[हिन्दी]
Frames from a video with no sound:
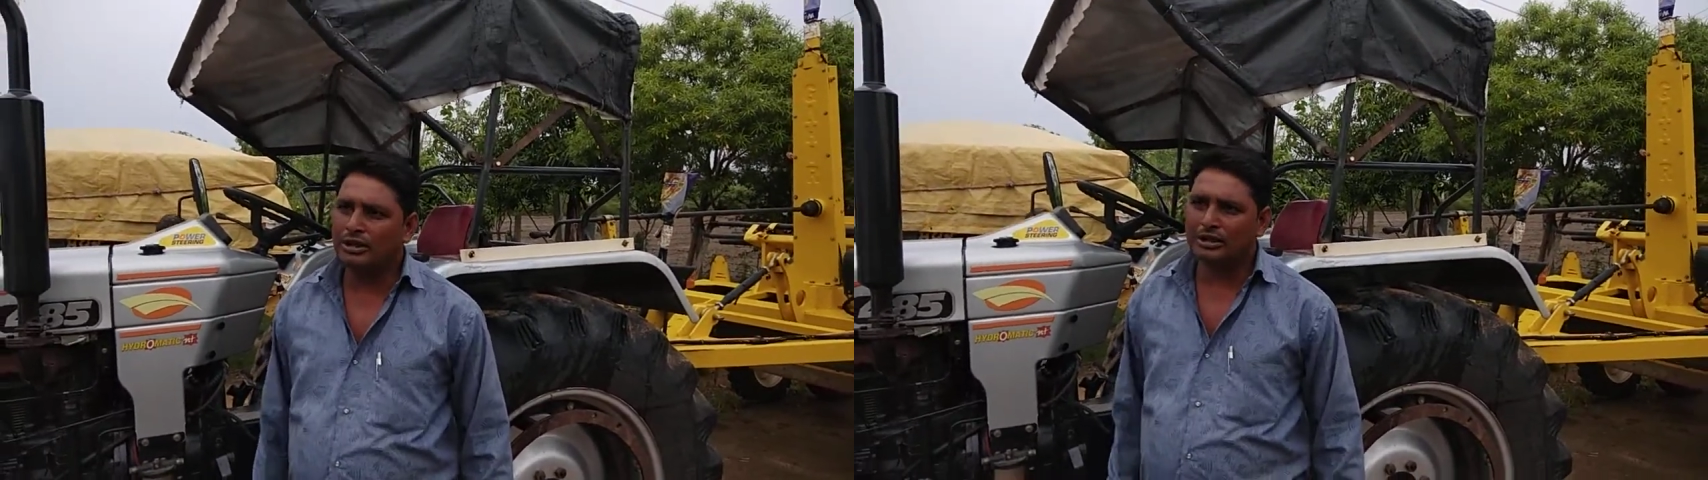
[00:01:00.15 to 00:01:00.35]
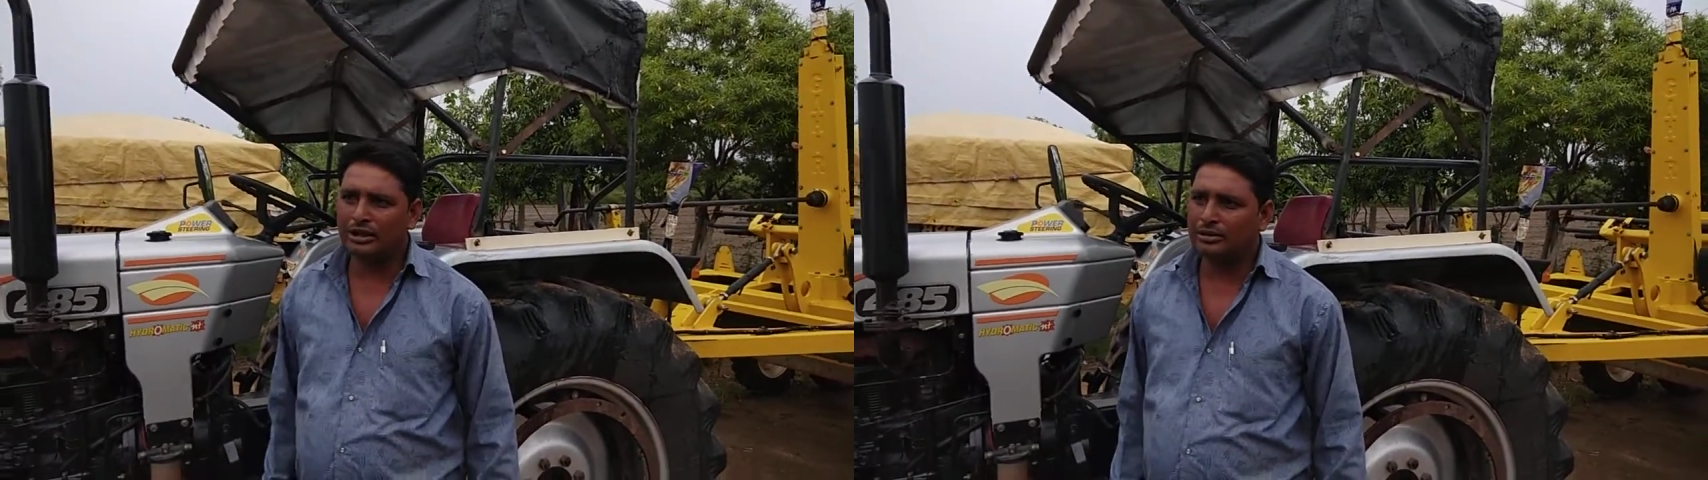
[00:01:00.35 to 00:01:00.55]

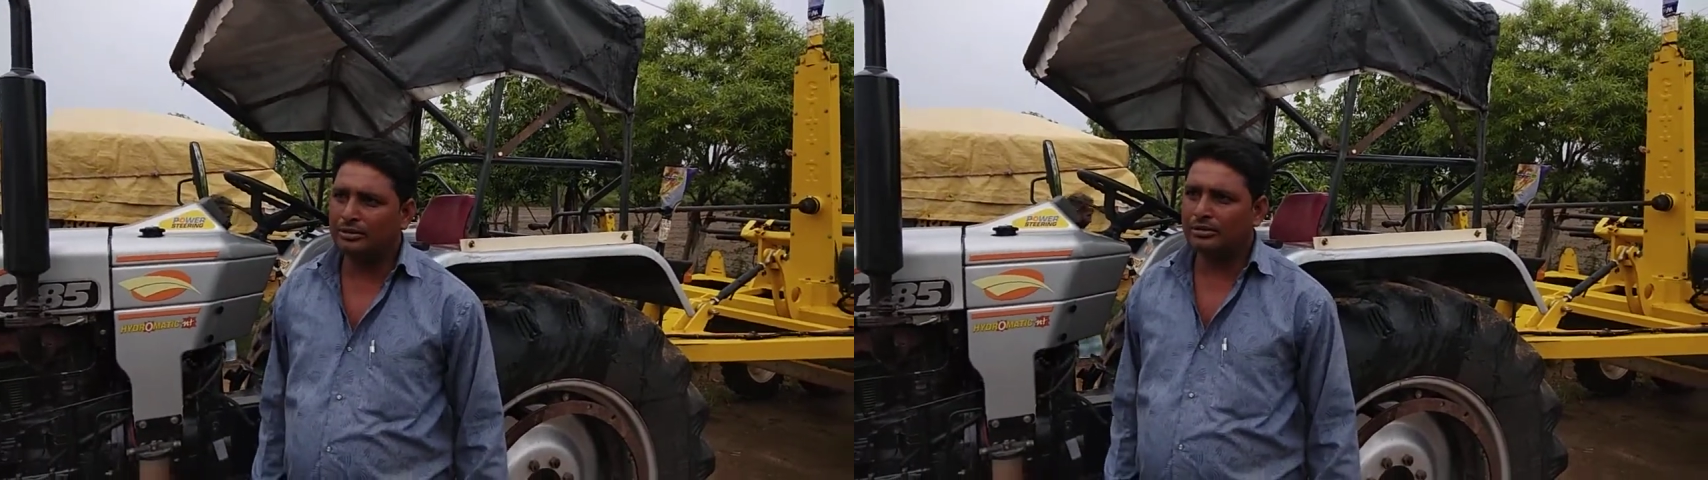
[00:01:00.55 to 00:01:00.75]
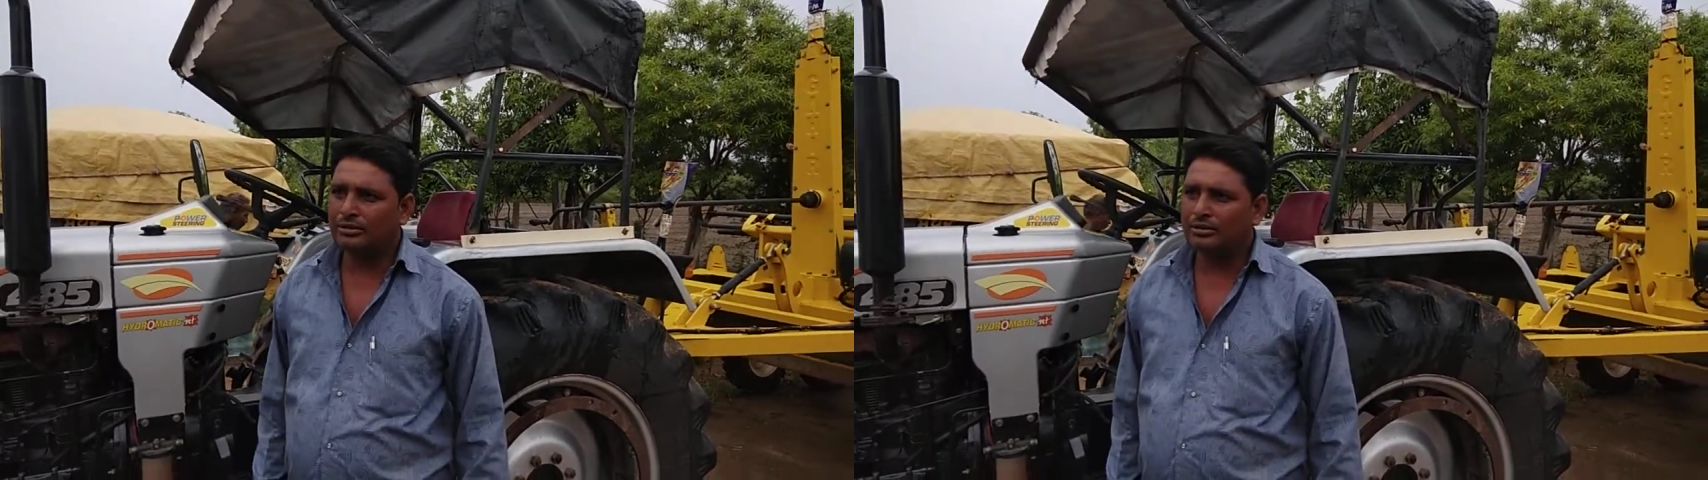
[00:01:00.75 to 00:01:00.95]
खाता है
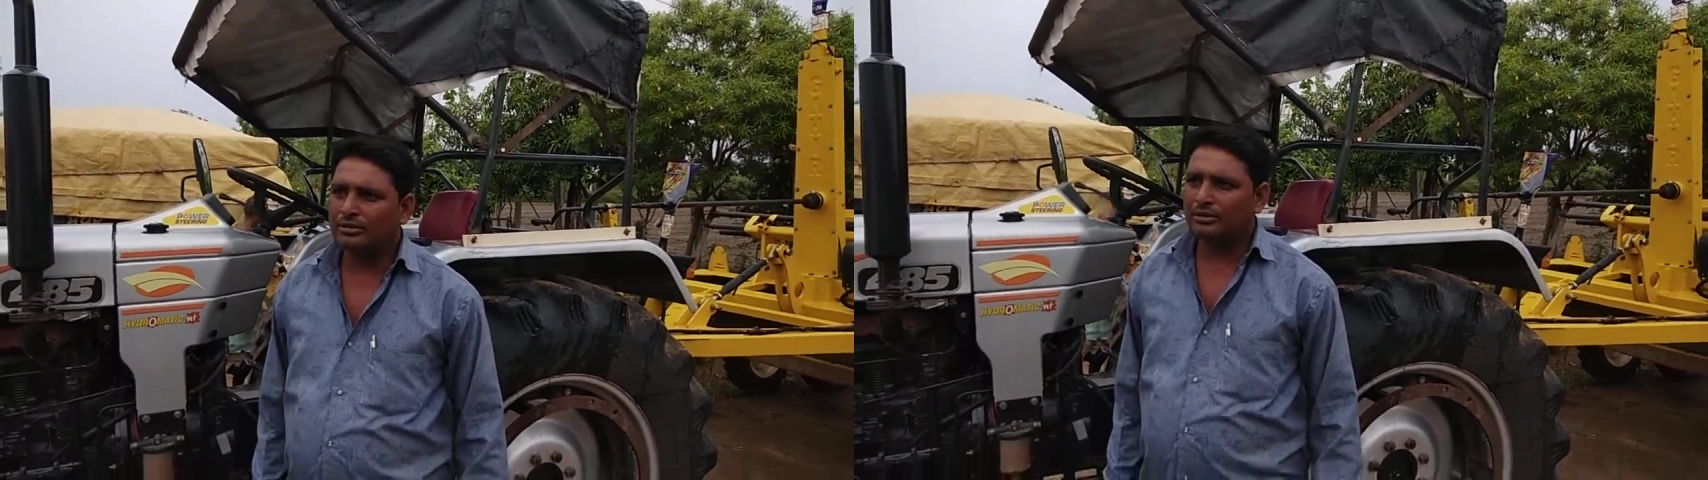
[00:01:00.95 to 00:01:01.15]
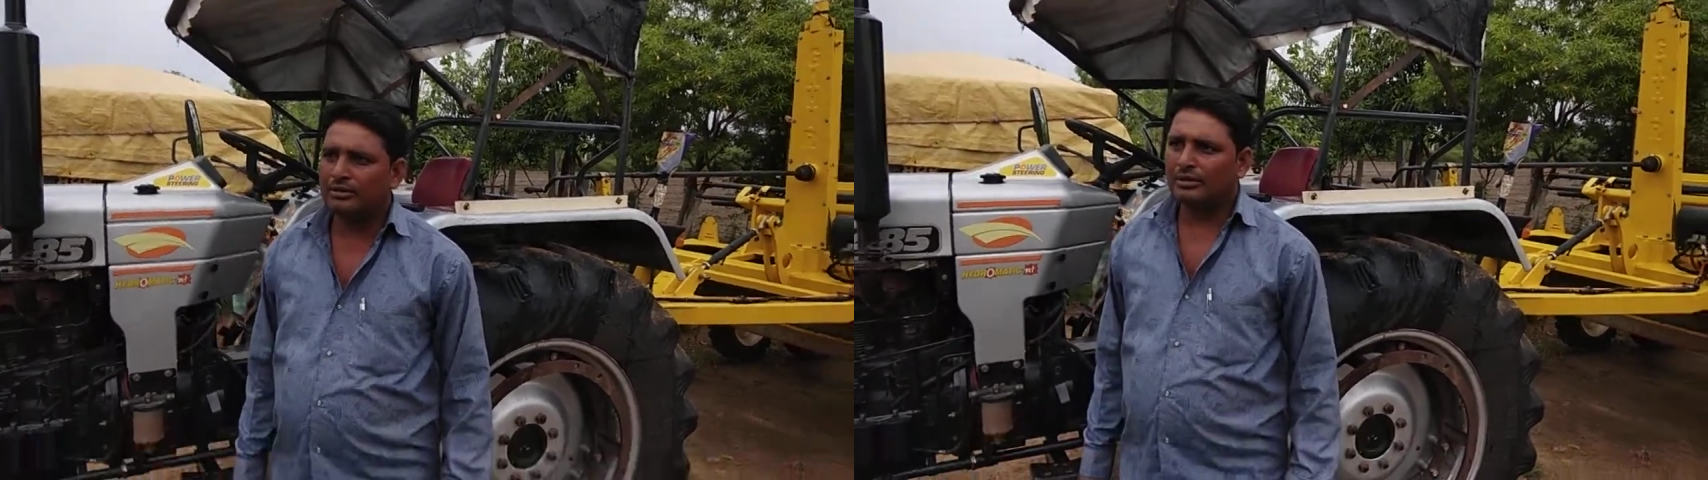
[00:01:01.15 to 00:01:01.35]
वो
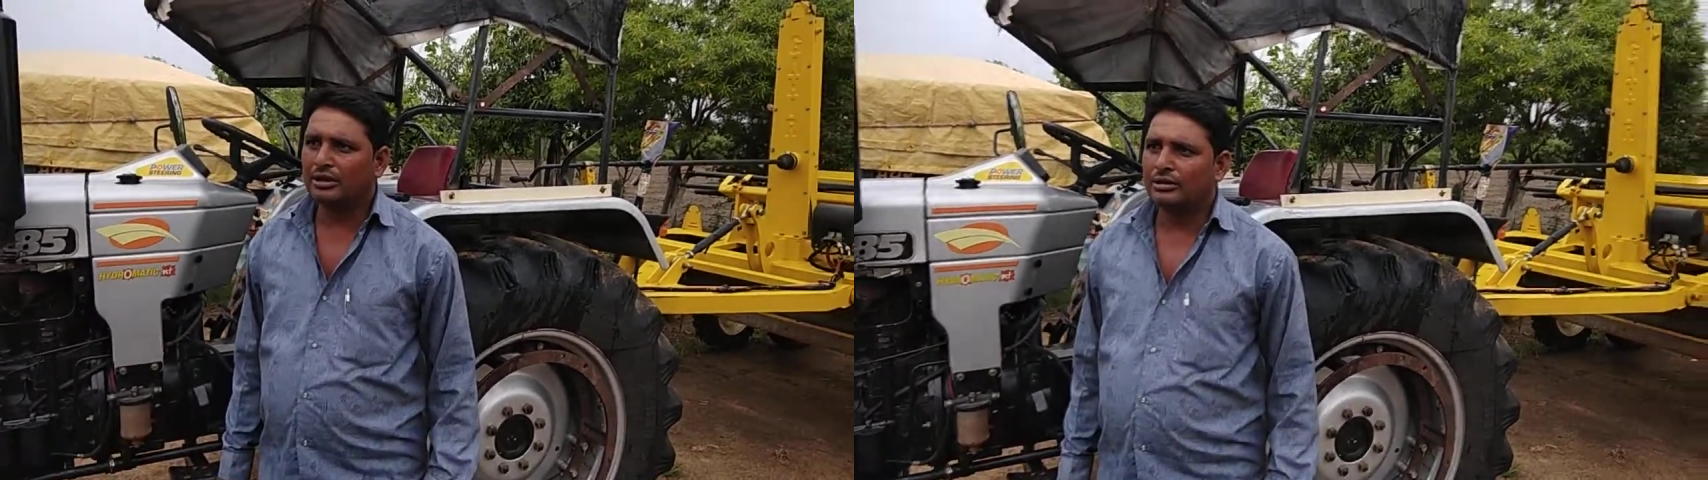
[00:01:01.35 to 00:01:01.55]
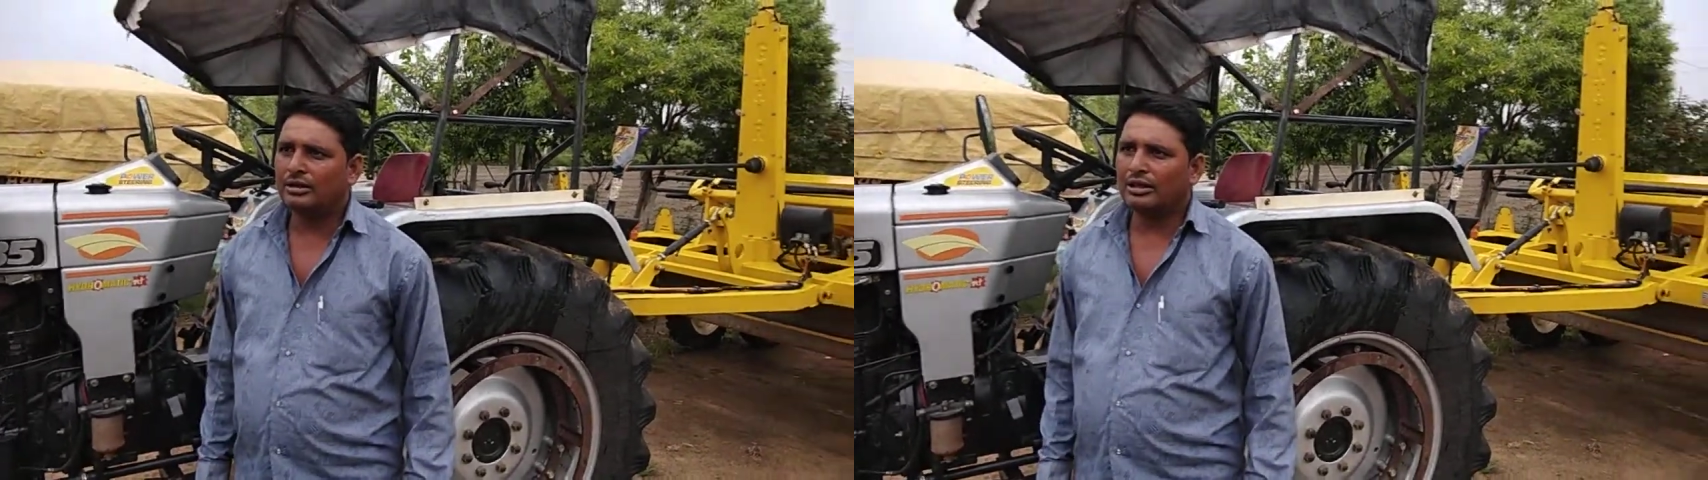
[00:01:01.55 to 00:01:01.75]
अच्छा नहीं,